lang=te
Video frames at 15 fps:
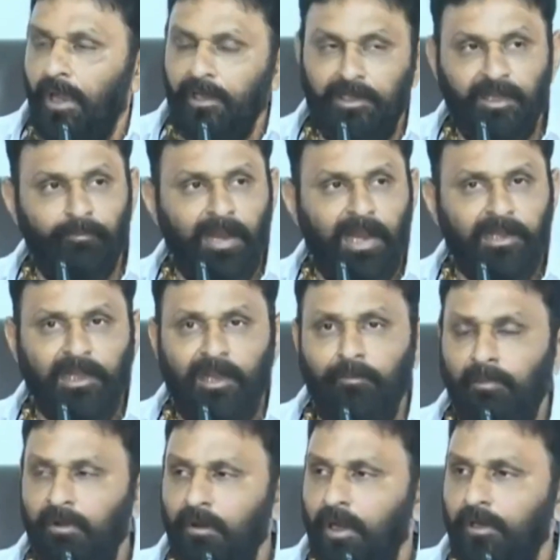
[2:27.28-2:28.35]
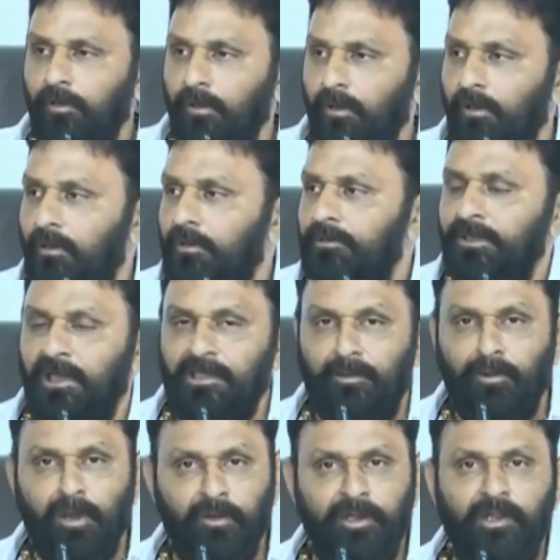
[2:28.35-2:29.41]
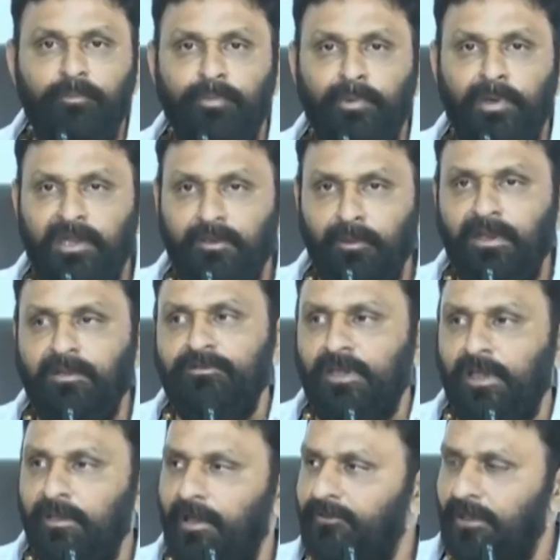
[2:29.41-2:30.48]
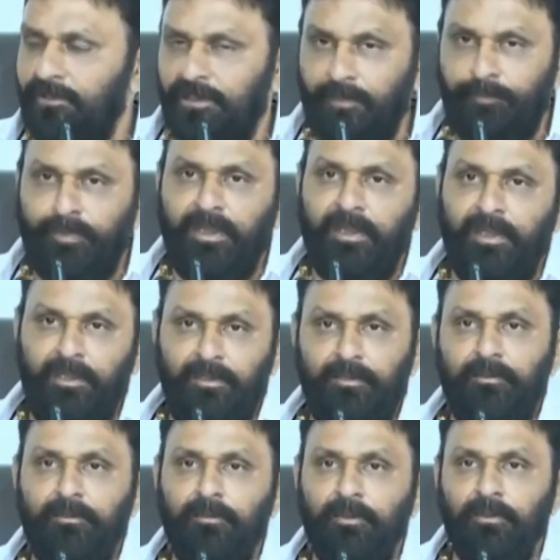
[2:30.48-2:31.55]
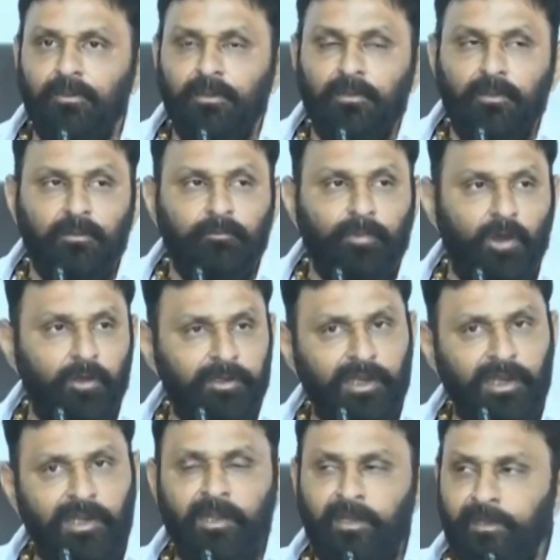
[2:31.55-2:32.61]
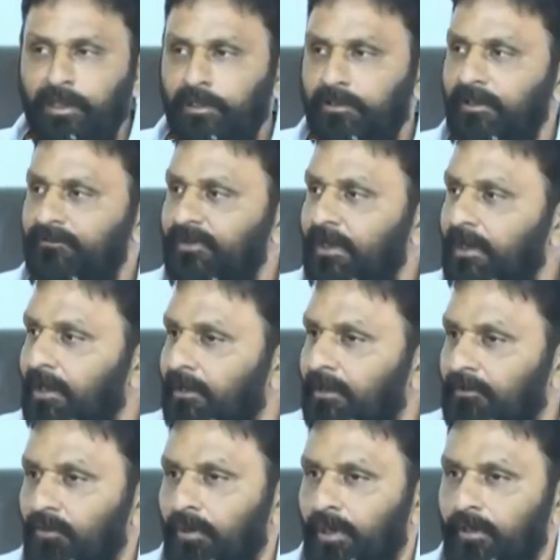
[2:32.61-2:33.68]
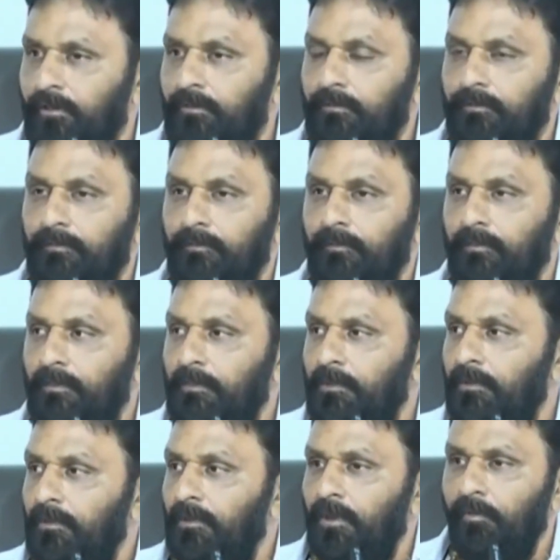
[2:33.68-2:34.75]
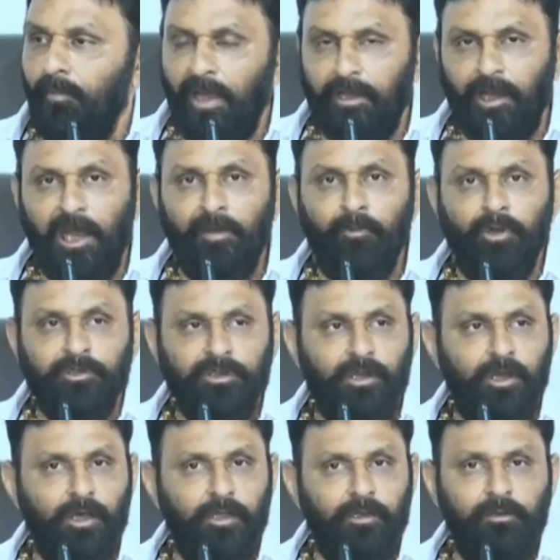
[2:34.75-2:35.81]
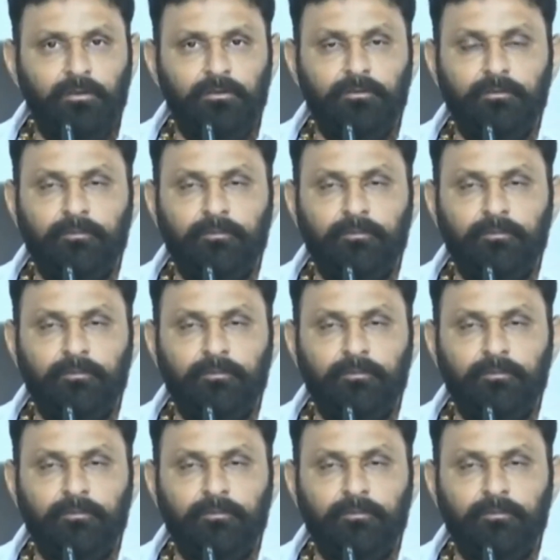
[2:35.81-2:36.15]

అంటే మా కమ్మవాడు చంద్రబాబు నాయుడు పనికి మనం సన్నాసం అని చెప్పి పవన్ కళ్యాణ్ గారు డిసైడ్ అయినట్టు ఉన్నాడు మా రామోజీరావు గారు